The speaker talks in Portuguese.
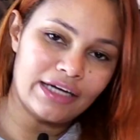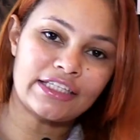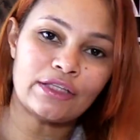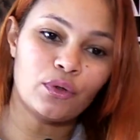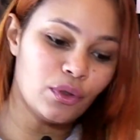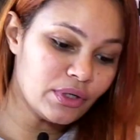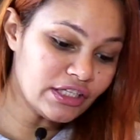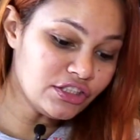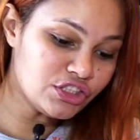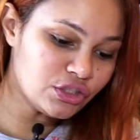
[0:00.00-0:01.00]
acho que é do Rio
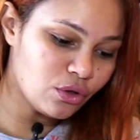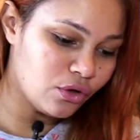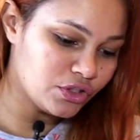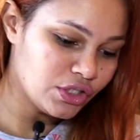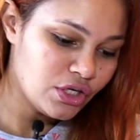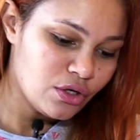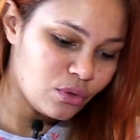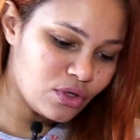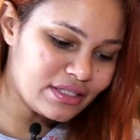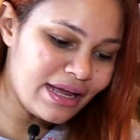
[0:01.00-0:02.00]
Grande do Norte.
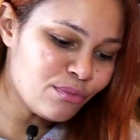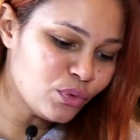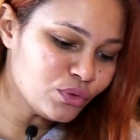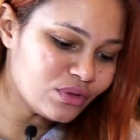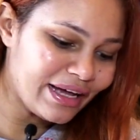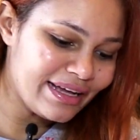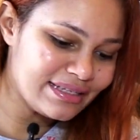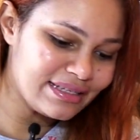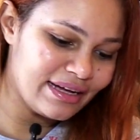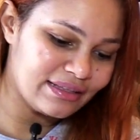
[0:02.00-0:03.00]
Gostei muito da
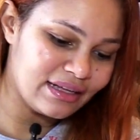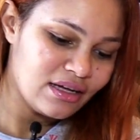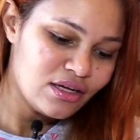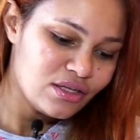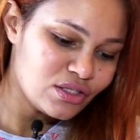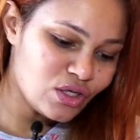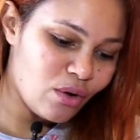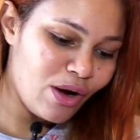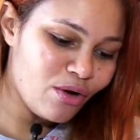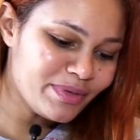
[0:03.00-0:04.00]
receita.
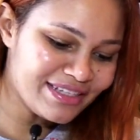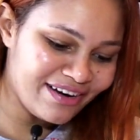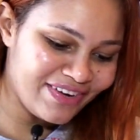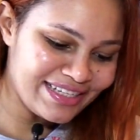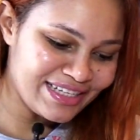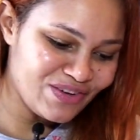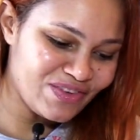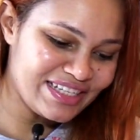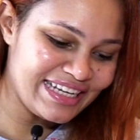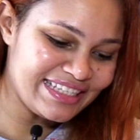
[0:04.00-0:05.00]
Só uma observação,
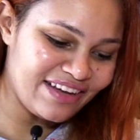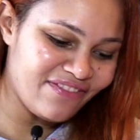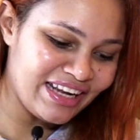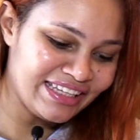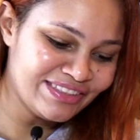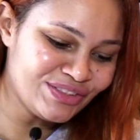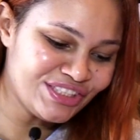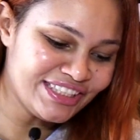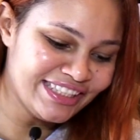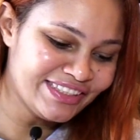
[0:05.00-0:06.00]
você está falando
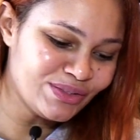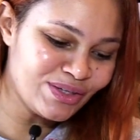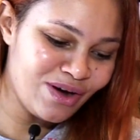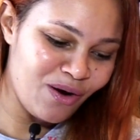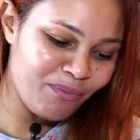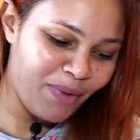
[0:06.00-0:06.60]
chiando igual